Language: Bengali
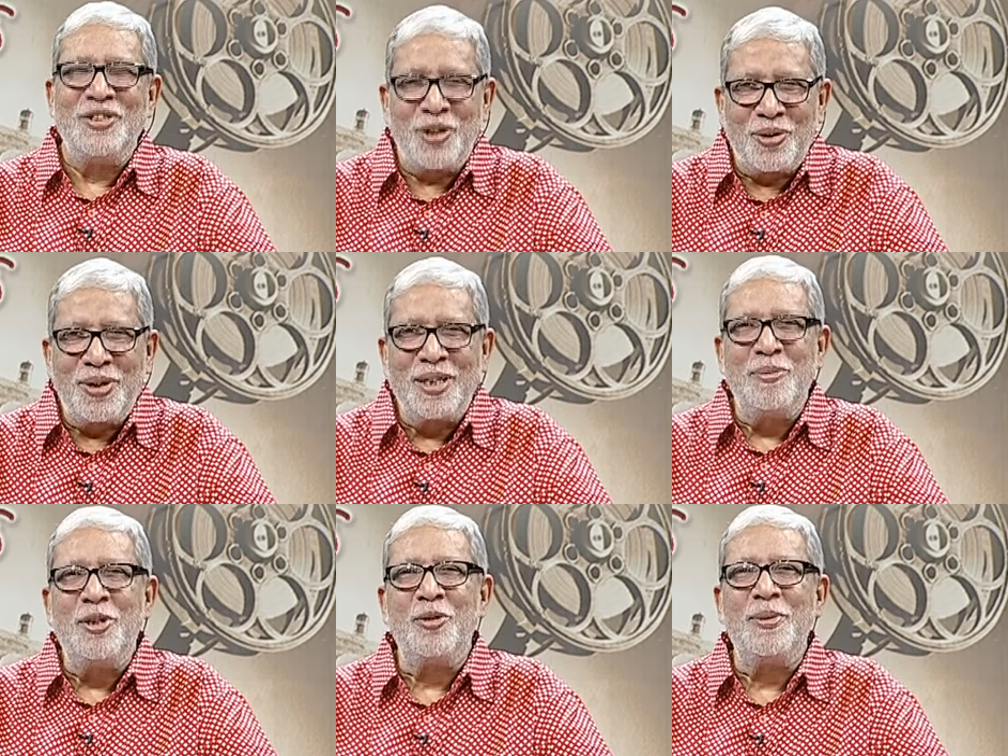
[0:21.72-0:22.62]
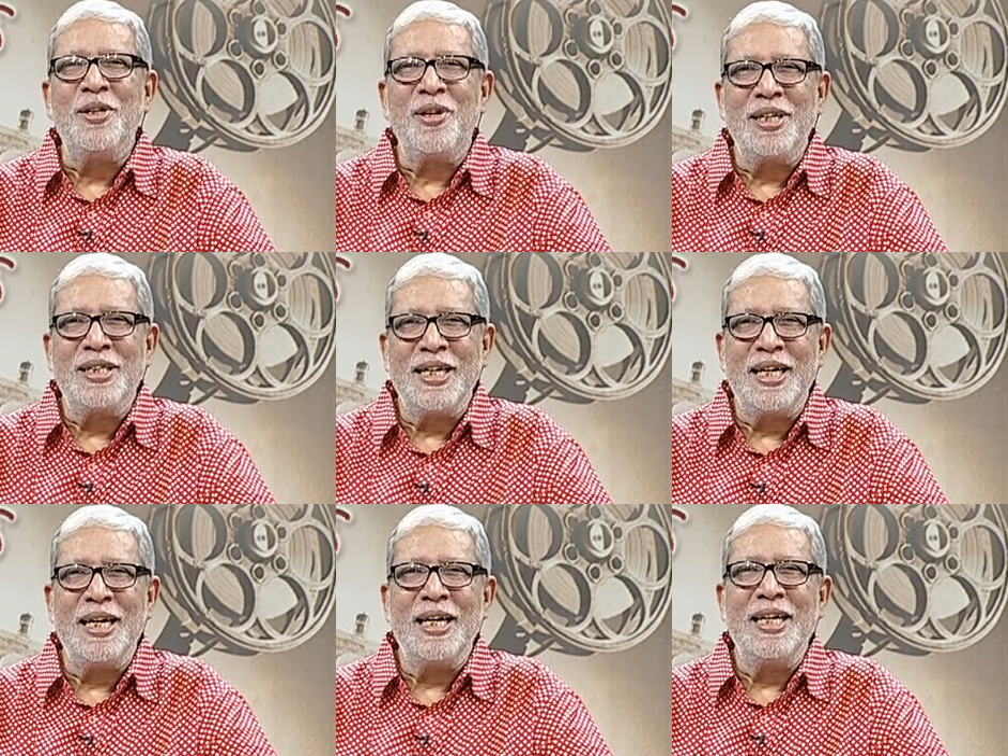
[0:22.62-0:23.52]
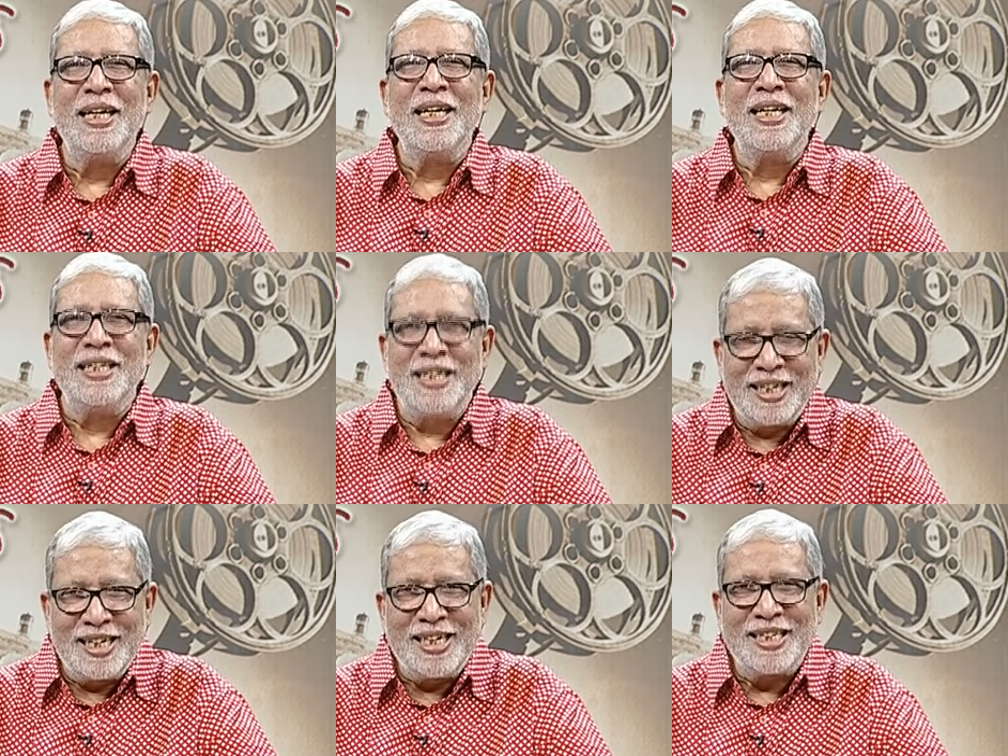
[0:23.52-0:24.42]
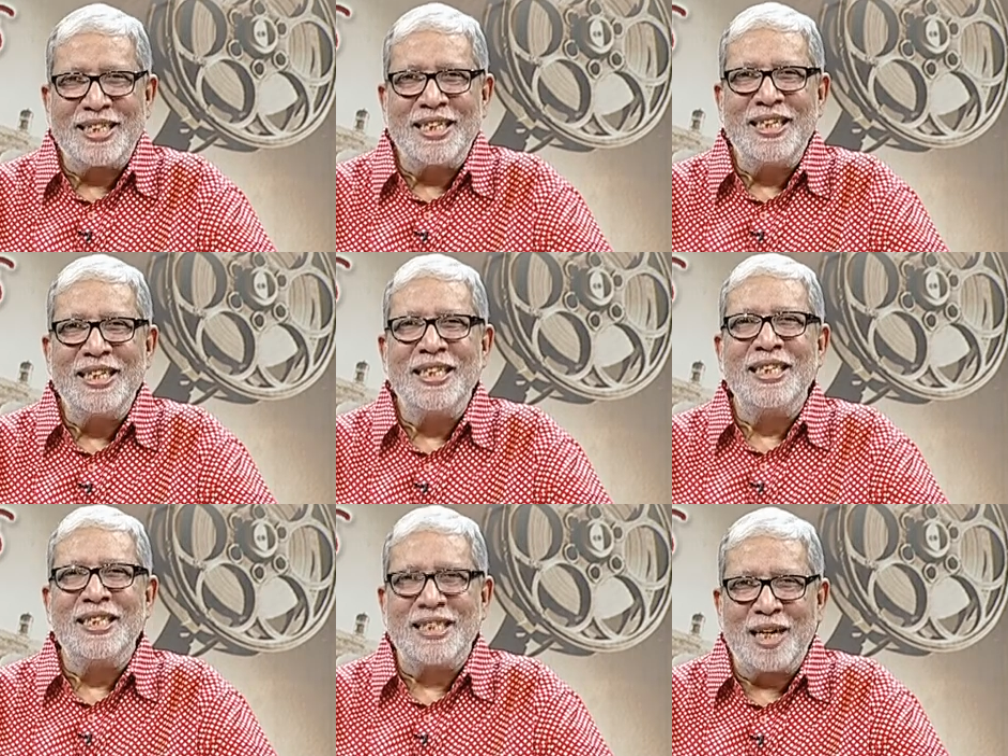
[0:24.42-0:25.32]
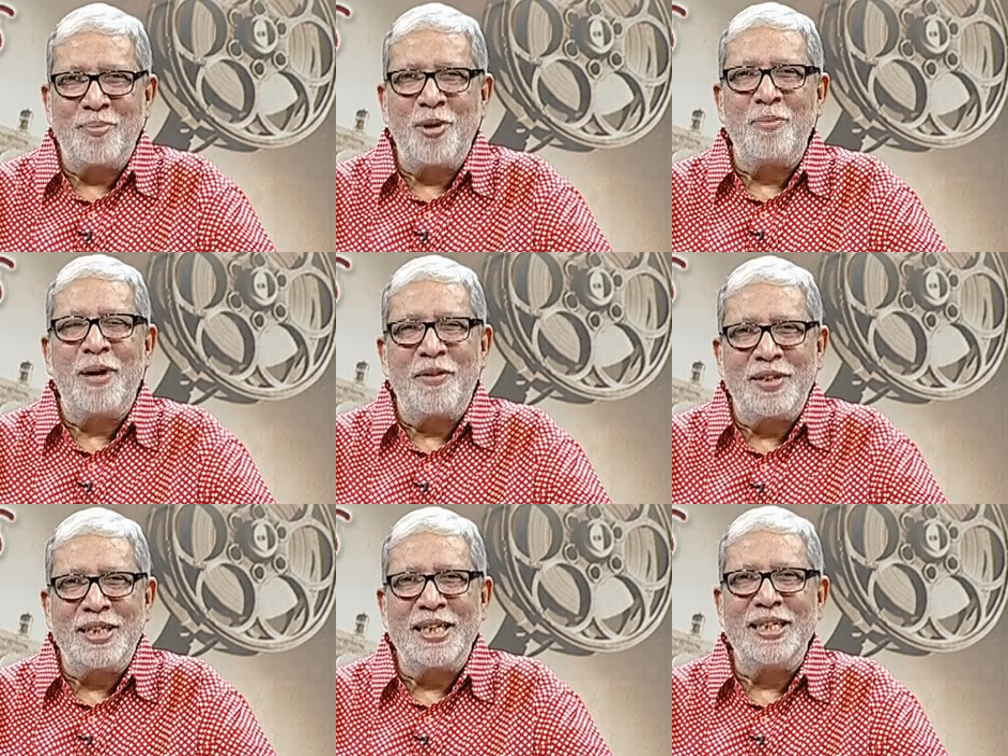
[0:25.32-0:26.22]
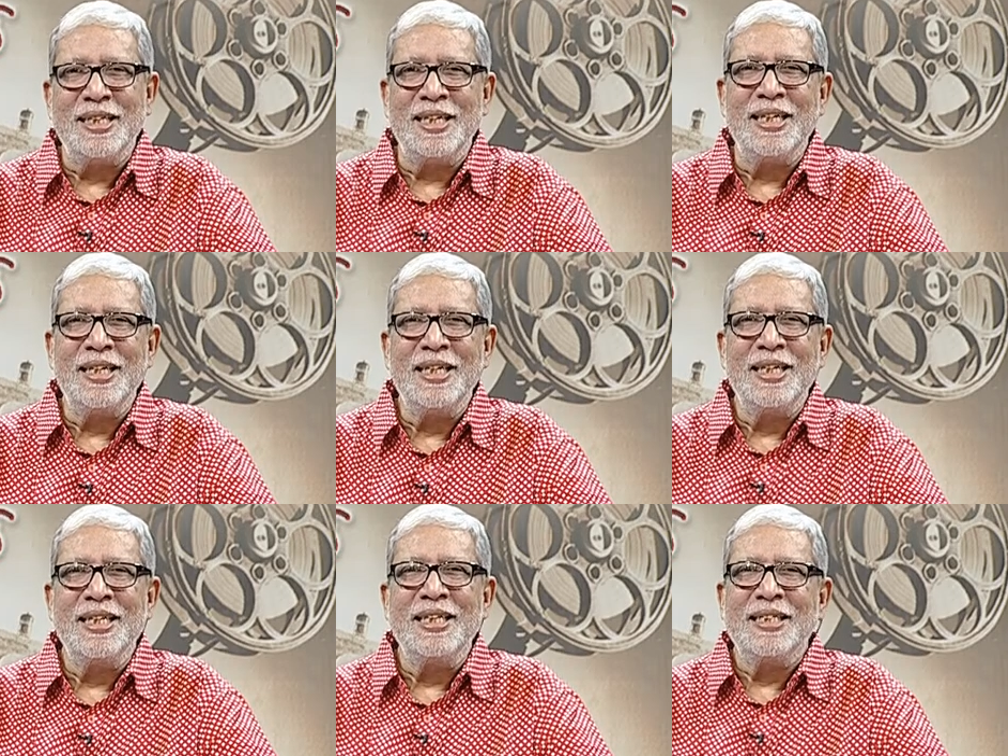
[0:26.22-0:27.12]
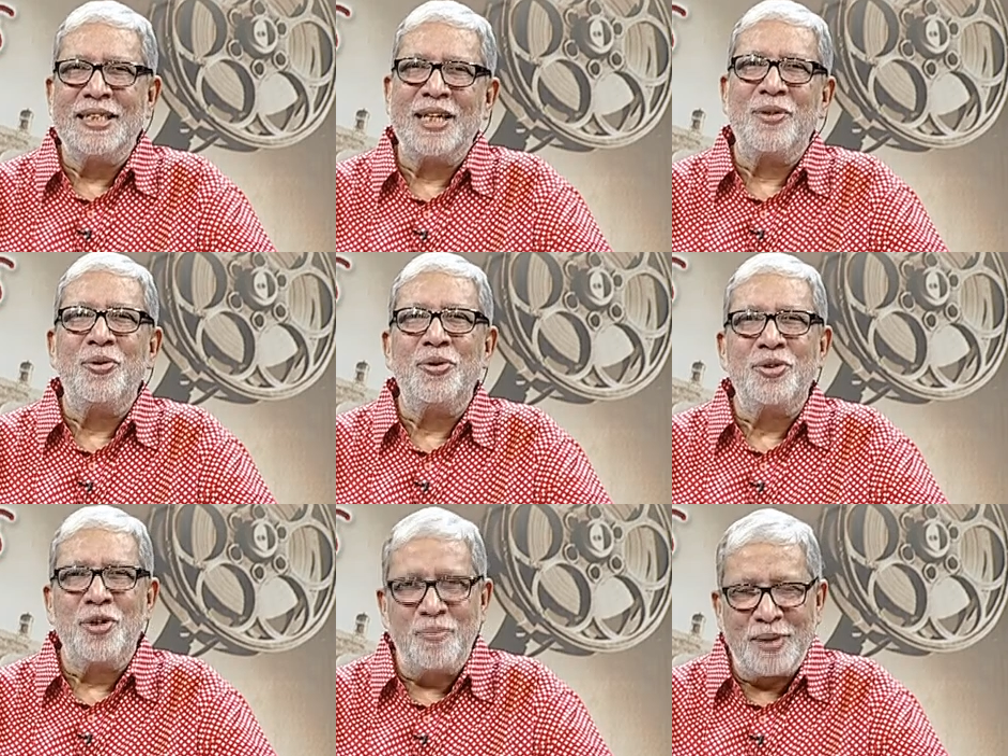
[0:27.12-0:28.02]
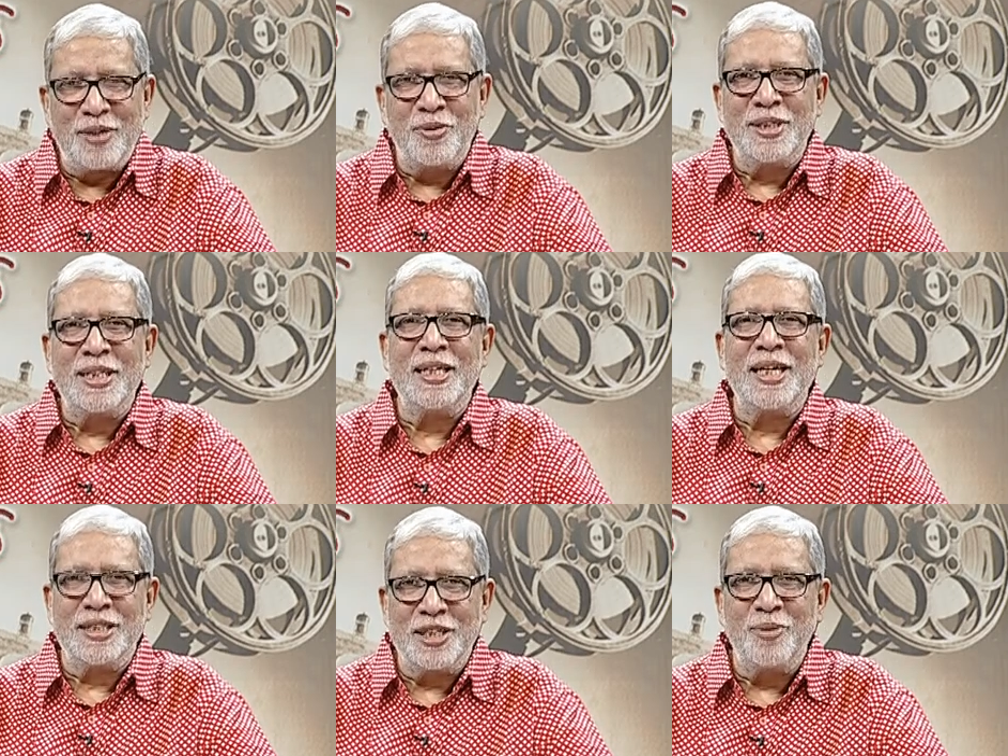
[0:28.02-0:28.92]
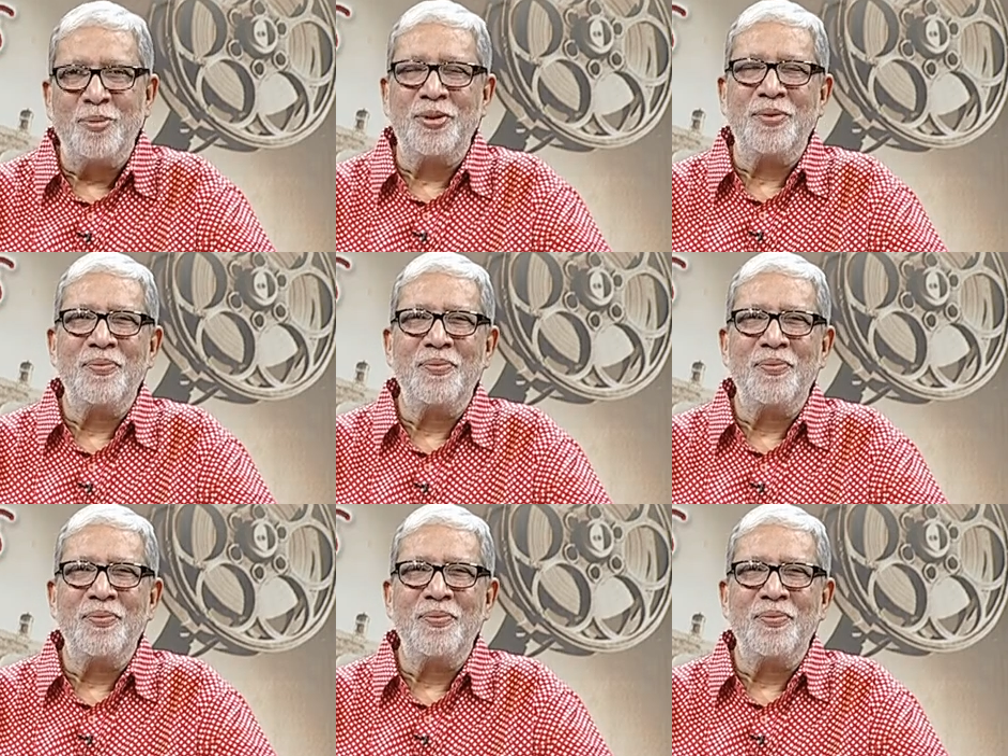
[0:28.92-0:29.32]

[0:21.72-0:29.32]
জগন্নাথ বিশ্ববিদ্যালয় থেকে ডিগ্রি নিয়েছেন তারপর বাফা থেকে তিনি তার কোর্স কমপ্লিট করেছেন নাচের উপর